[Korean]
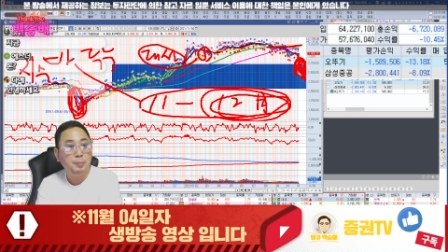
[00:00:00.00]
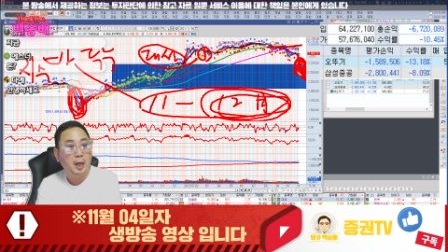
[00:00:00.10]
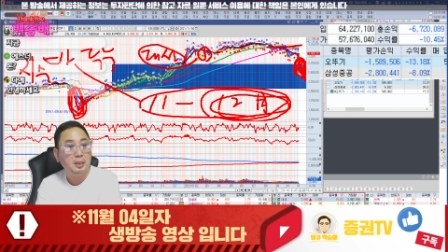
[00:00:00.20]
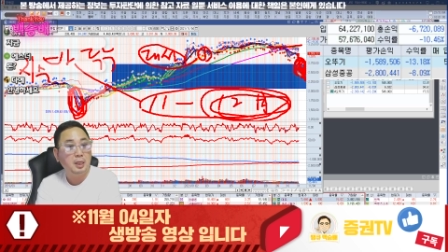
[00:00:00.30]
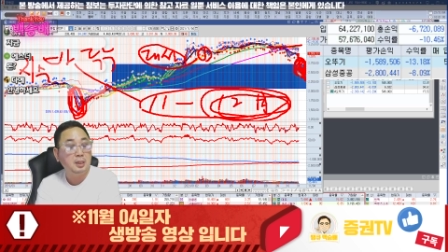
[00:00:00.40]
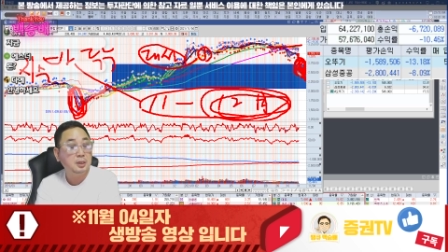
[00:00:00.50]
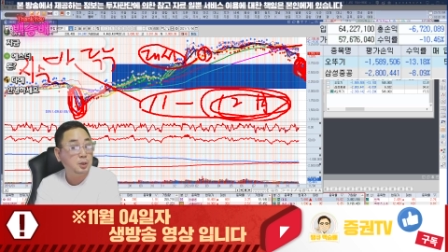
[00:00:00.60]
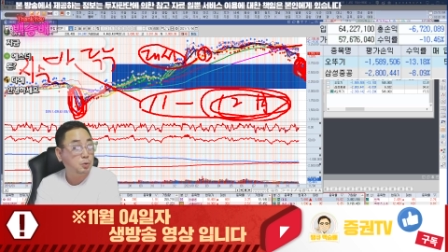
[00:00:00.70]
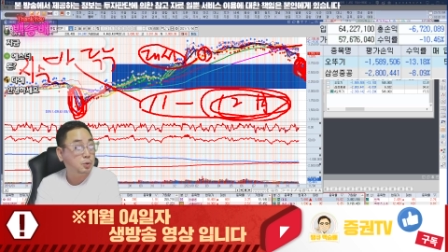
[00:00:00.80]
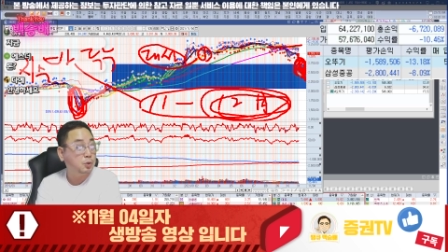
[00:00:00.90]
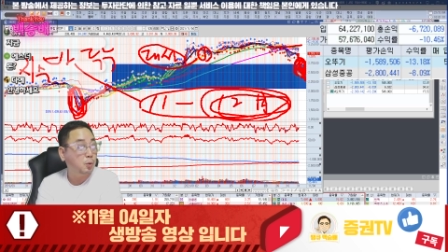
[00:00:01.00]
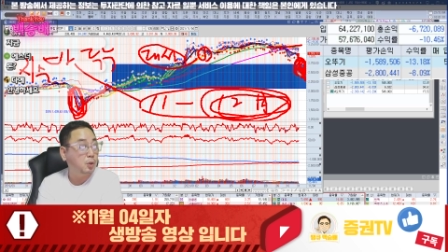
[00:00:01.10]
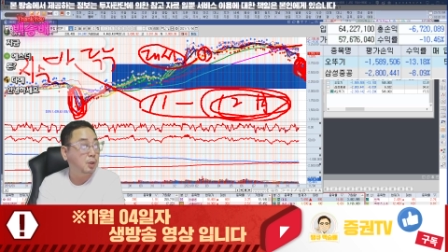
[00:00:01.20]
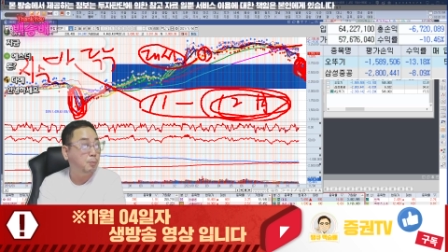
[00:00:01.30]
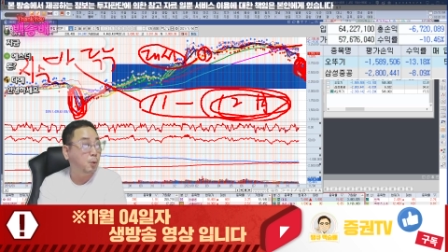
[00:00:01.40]
바닥을 찍고
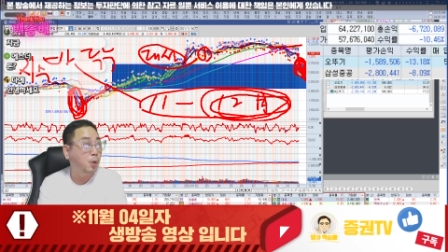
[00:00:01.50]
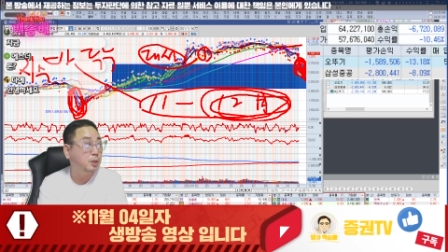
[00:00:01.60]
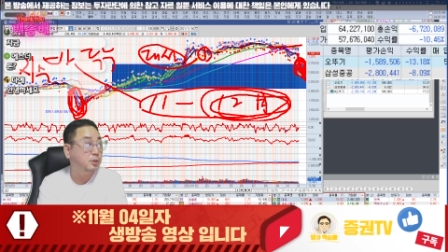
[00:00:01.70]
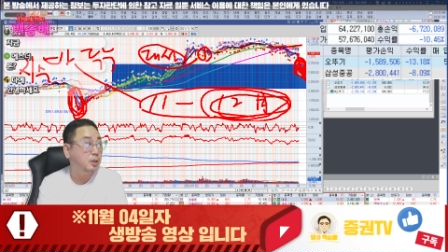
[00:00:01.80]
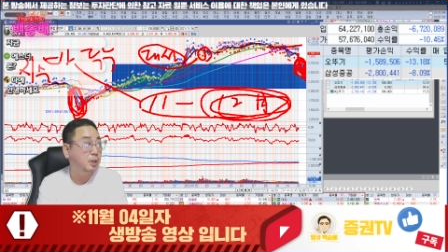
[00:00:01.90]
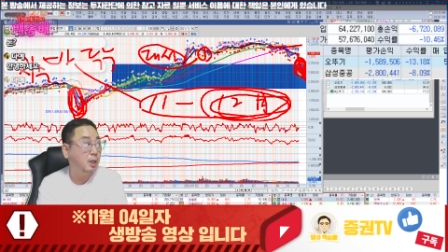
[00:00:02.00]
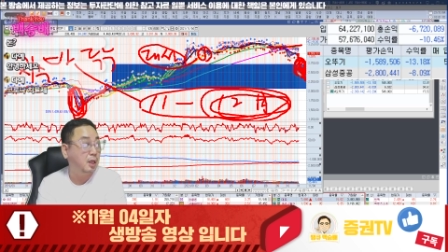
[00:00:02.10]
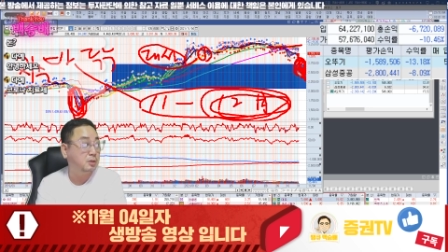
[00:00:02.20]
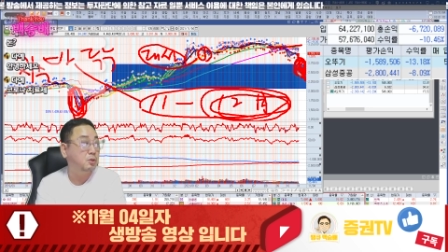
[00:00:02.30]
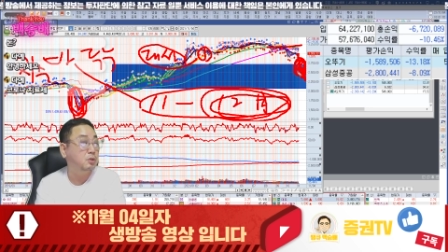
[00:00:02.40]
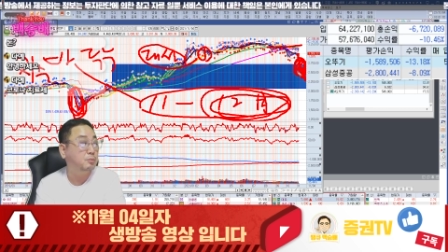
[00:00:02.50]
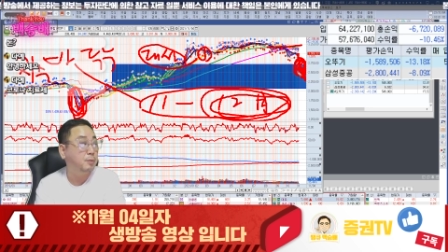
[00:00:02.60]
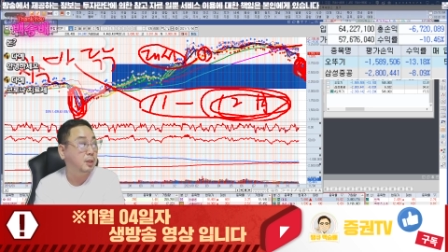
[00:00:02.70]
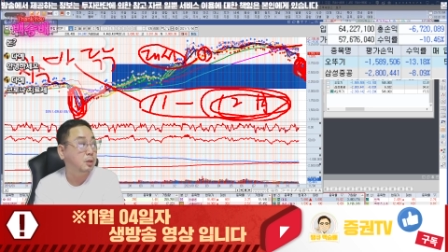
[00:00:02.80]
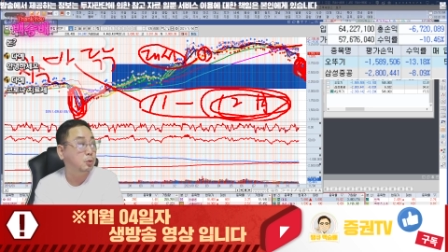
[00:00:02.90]
들어올리려면 뭐가 있어야 돼? 에스터님
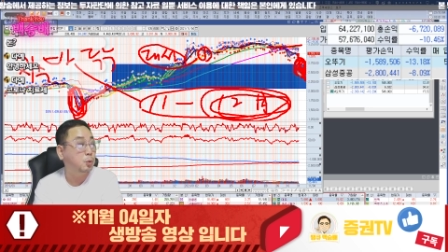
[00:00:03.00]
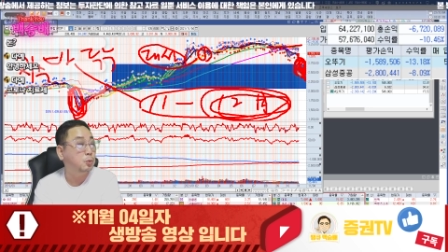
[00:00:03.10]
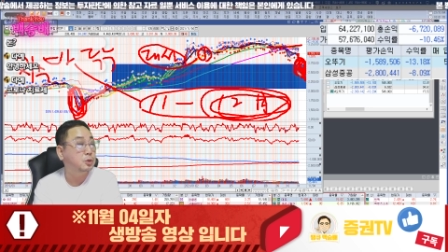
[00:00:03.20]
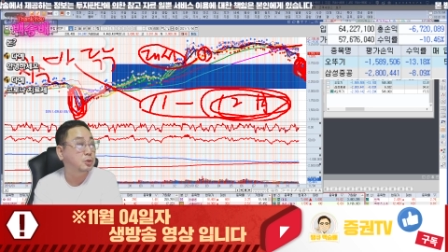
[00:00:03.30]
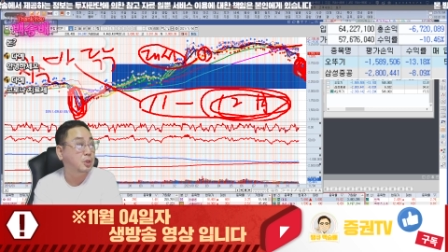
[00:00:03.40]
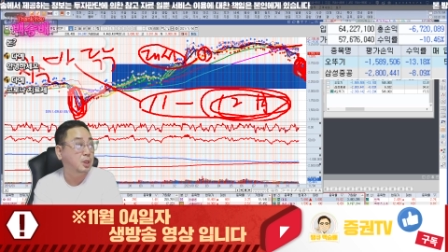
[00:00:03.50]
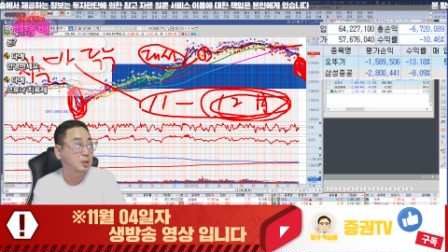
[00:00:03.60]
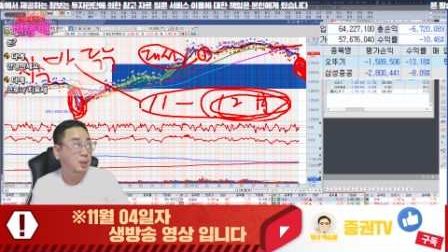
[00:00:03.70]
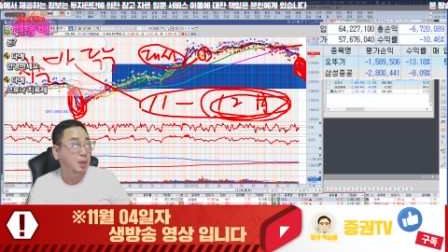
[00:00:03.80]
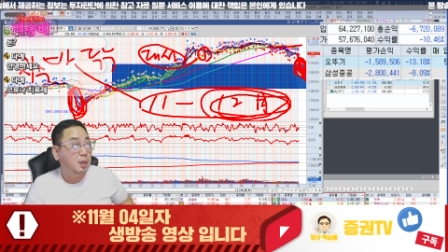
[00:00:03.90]
말대로 돈이 있어야 되잖아.